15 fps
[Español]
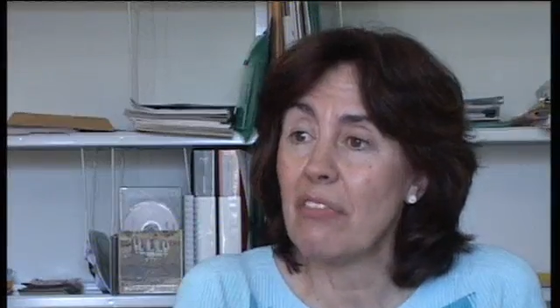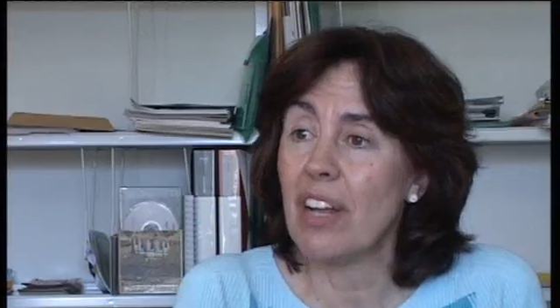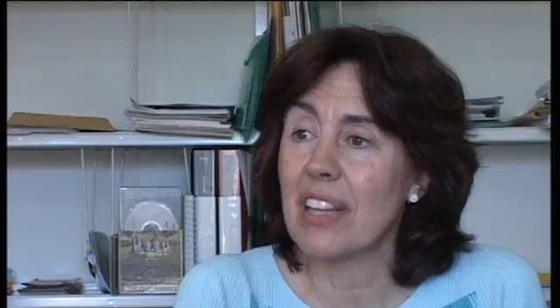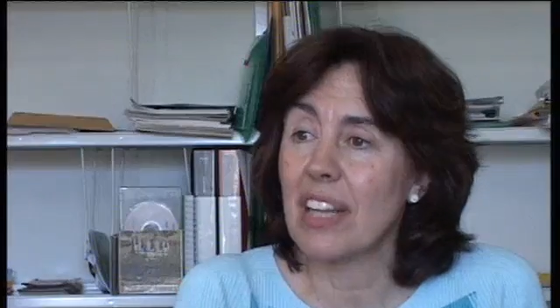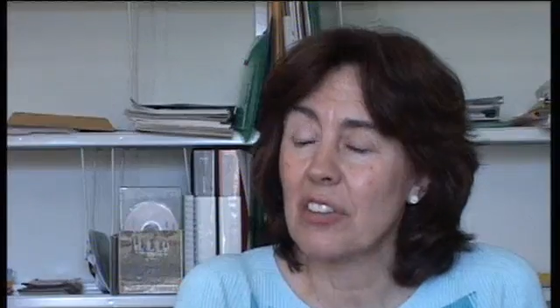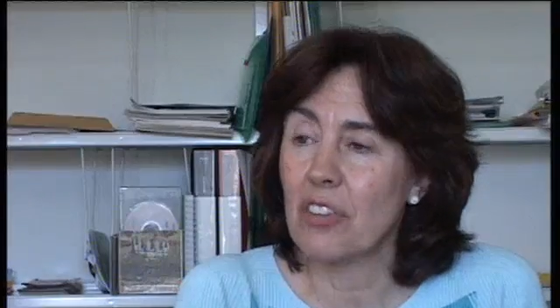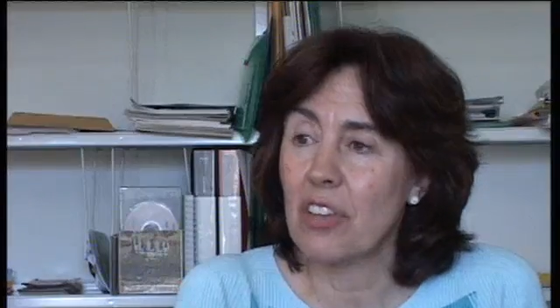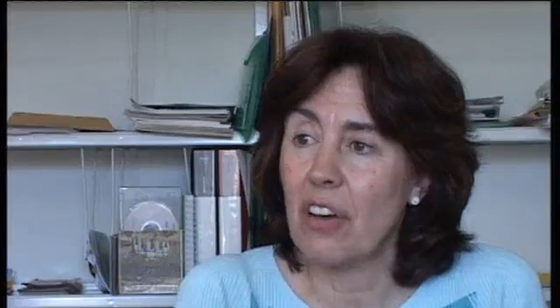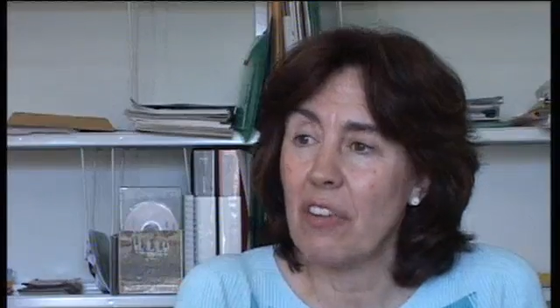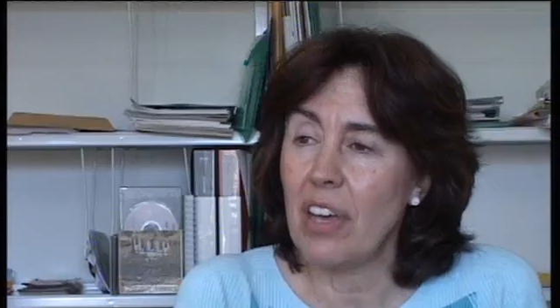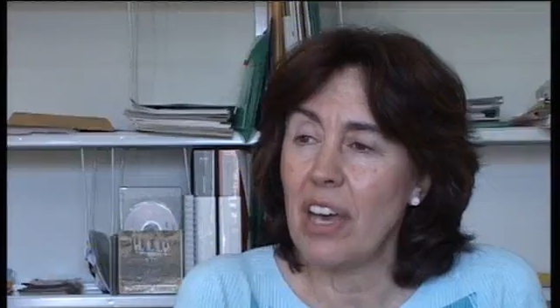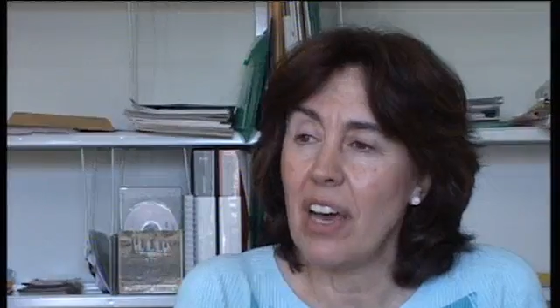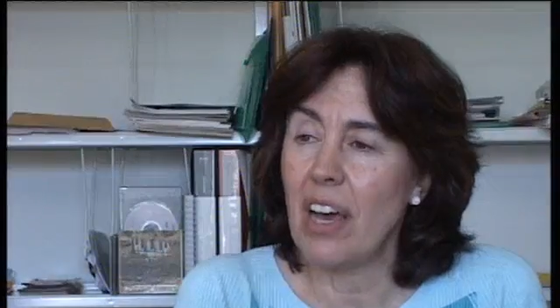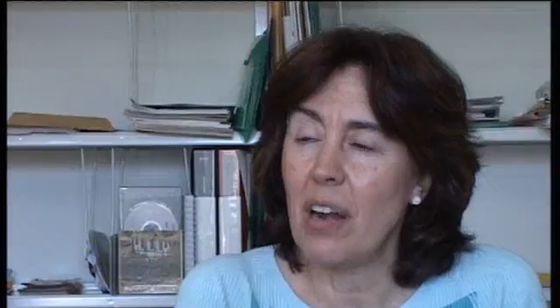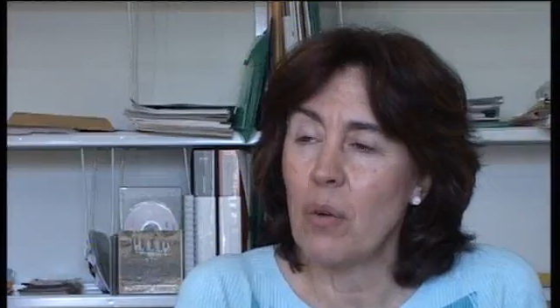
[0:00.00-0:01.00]
falta
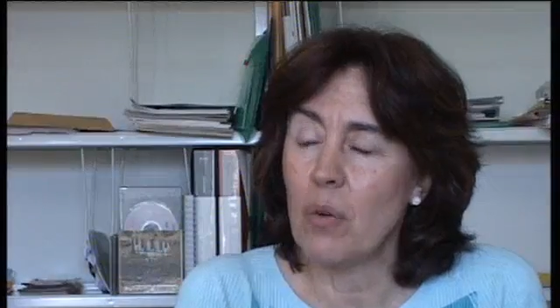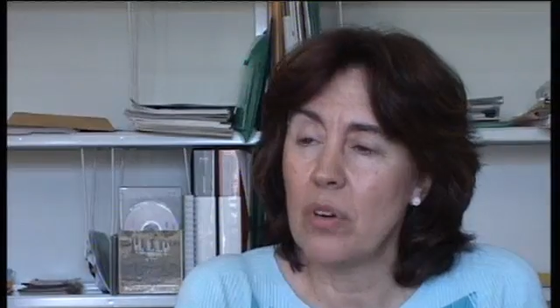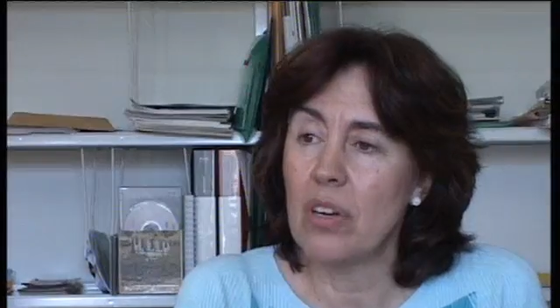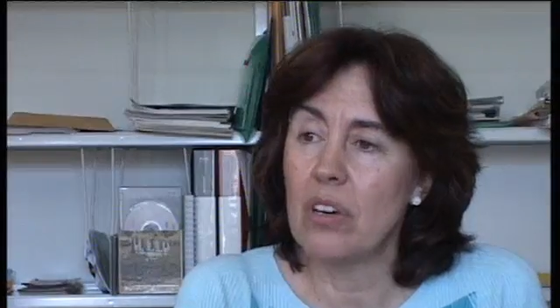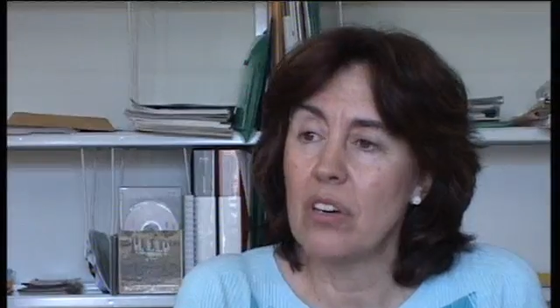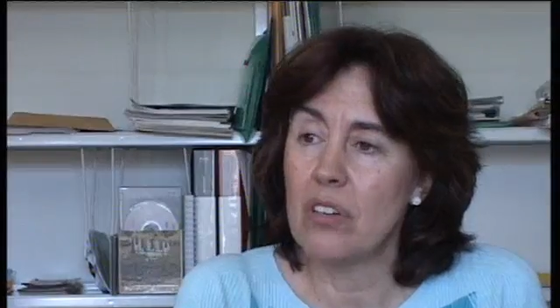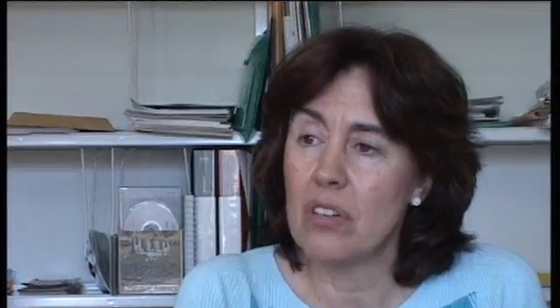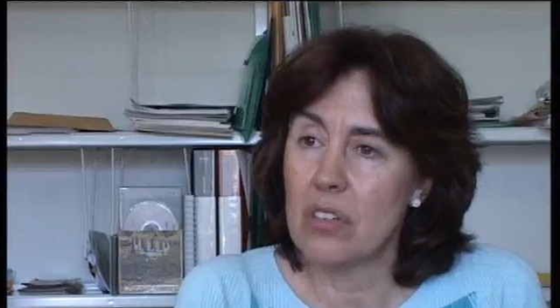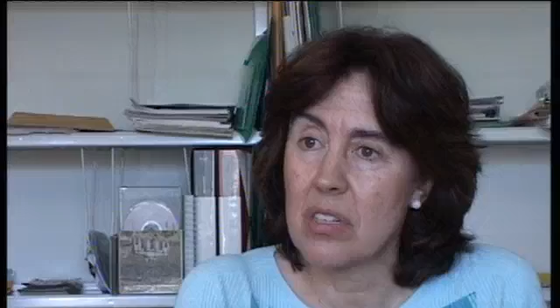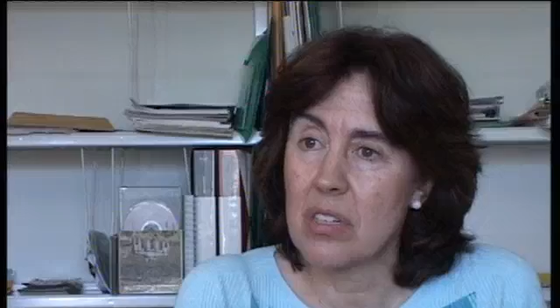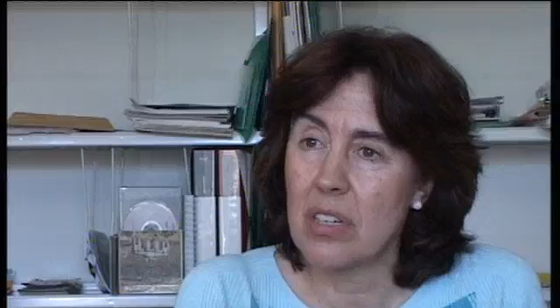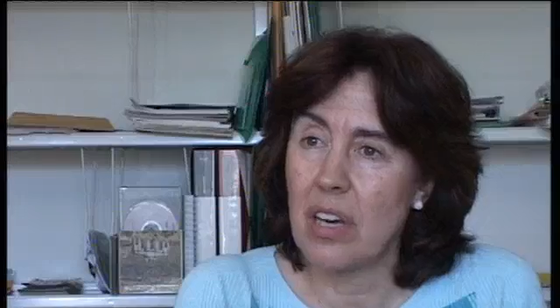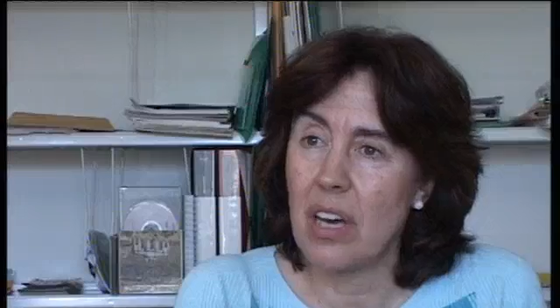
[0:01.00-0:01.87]
todavía algunos,